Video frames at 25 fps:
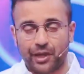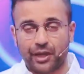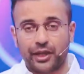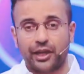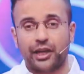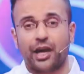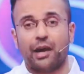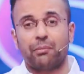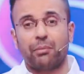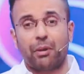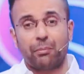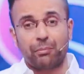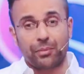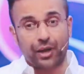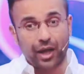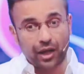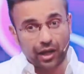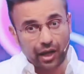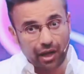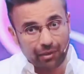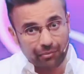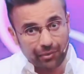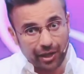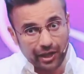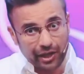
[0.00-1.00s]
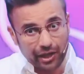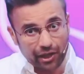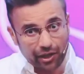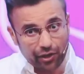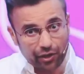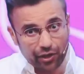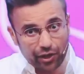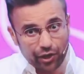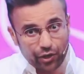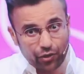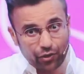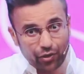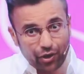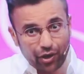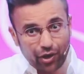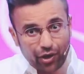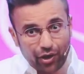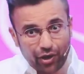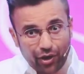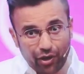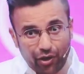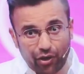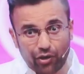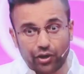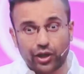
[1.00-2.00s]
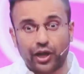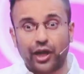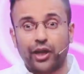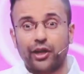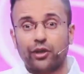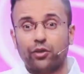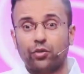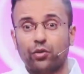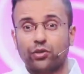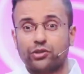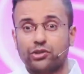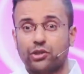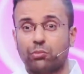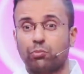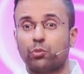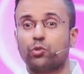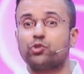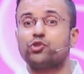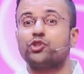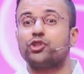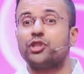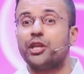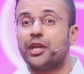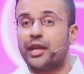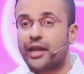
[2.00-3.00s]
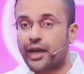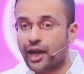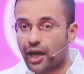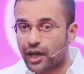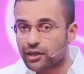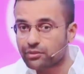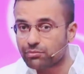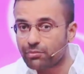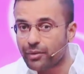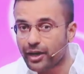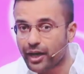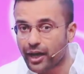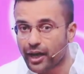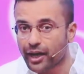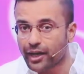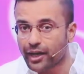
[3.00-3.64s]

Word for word: लेकिन आप अपना काम नहीं कर रहे हो और कह रहे हो कि सब कुछ तेरे हाथ में